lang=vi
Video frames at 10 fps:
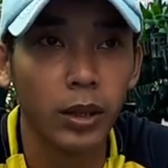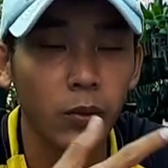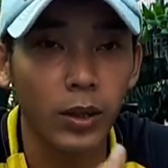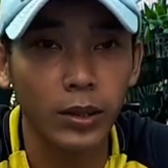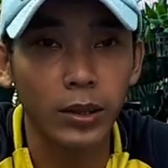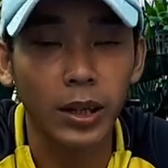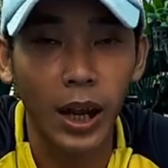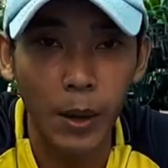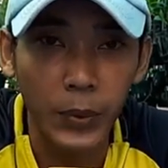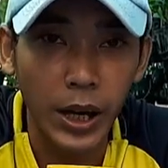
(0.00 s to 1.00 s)
thì chúng ta sẽ xịt
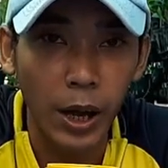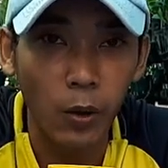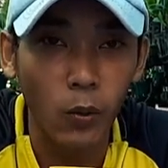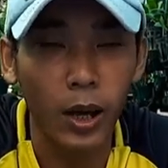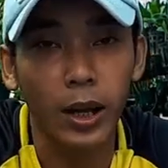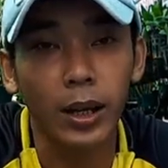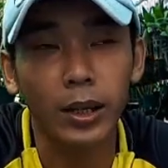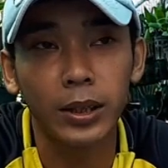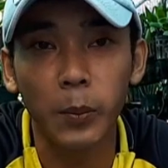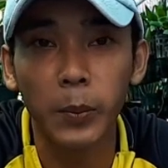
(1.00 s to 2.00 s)
20 đều hoặc
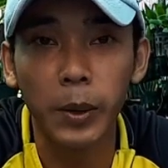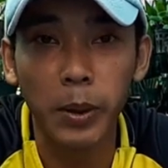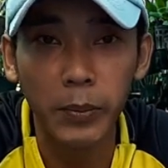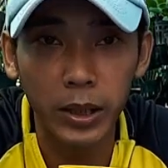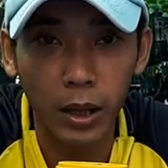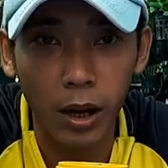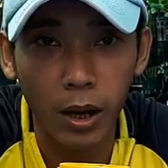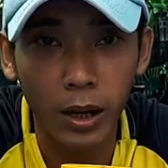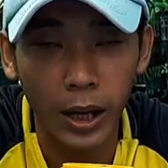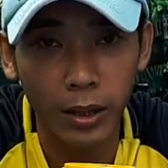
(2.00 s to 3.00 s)
là 60 30 cho
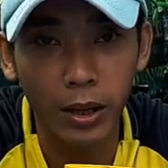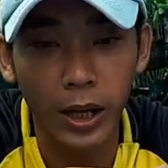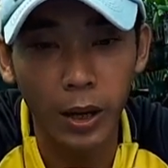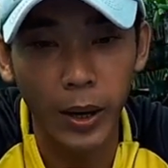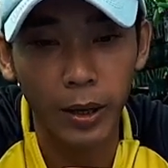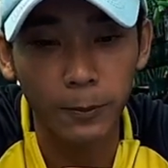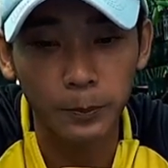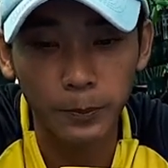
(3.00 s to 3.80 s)
nó ha nhớ nha các bạn